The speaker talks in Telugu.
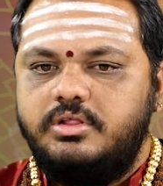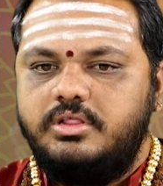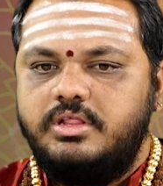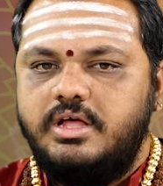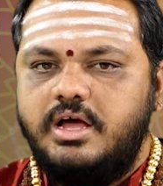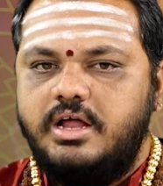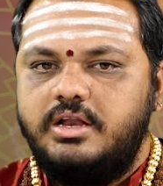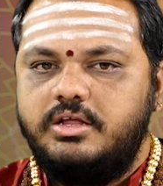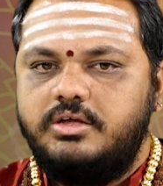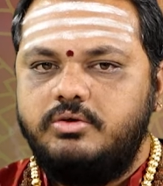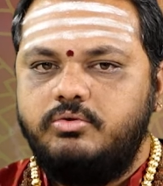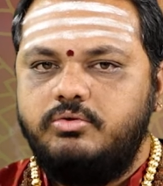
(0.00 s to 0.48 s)

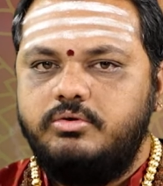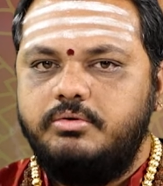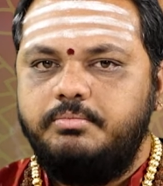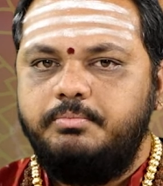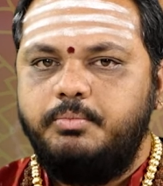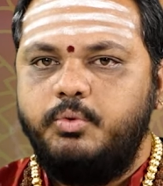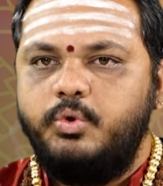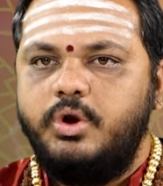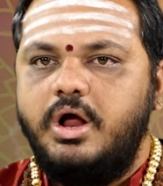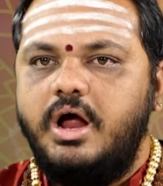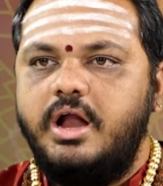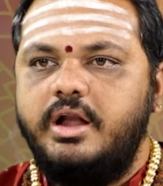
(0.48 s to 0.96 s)
దానికి
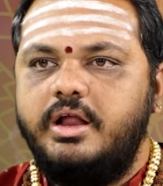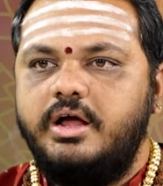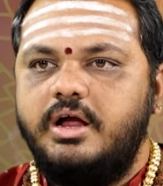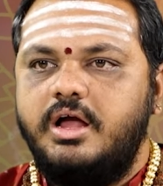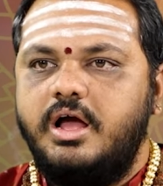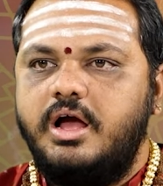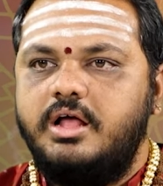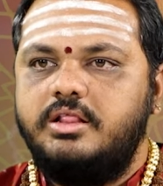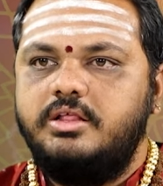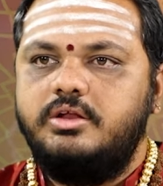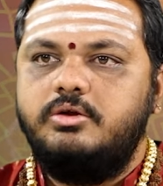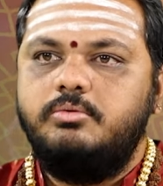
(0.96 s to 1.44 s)
పురాణ
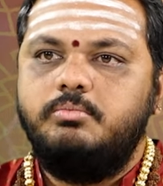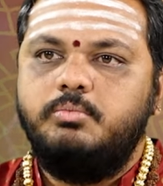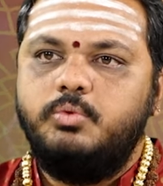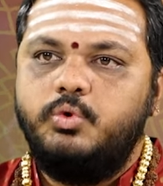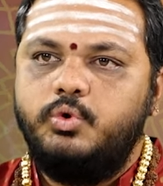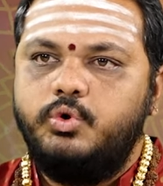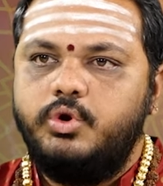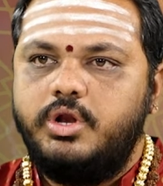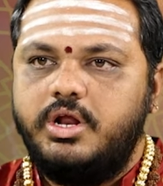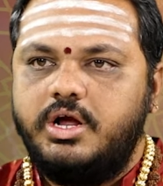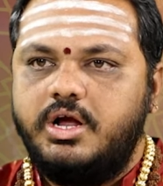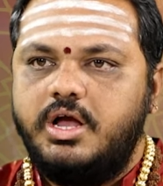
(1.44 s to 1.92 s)
గాథలు
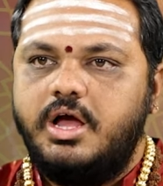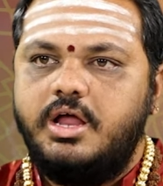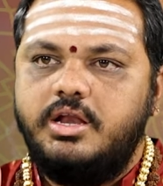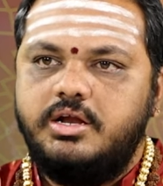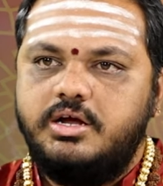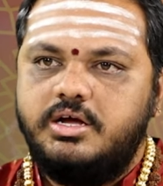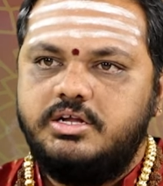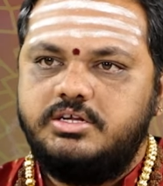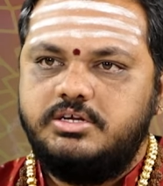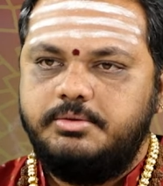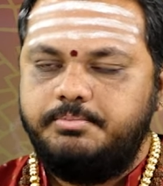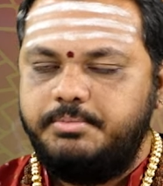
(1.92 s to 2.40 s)
మూడు
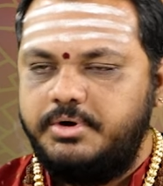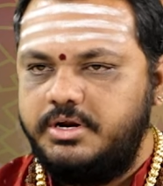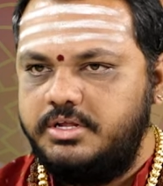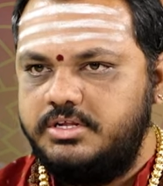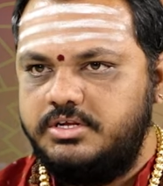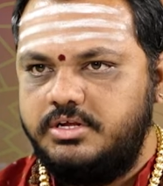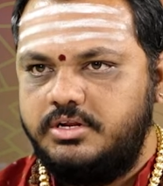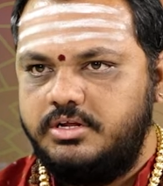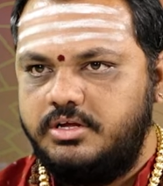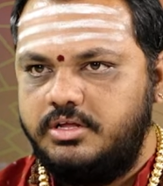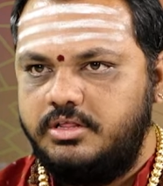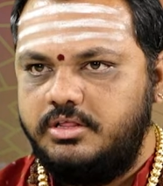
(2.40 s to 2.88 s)
రకాలుగా చెప్పడం
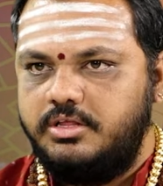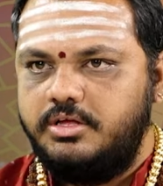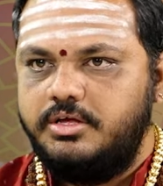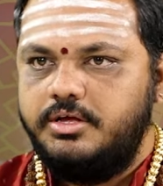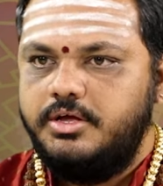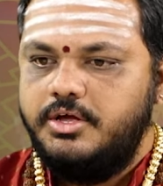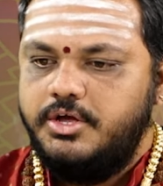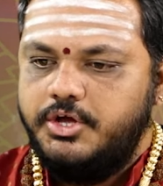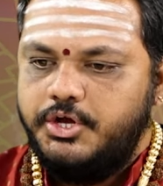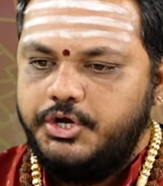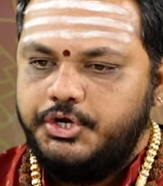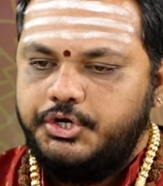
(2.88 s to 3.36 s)
జరిగింది
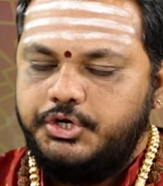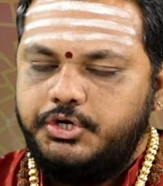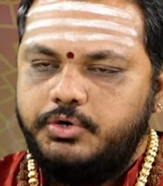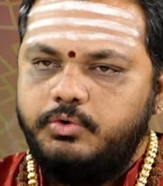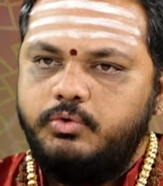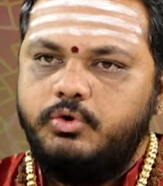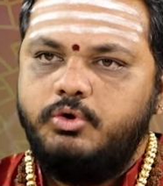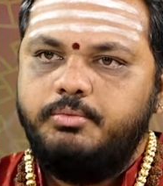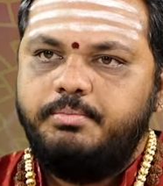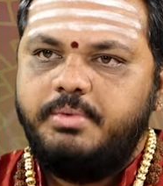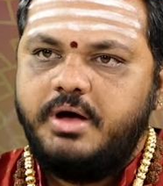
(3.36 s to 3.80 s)
శివుడు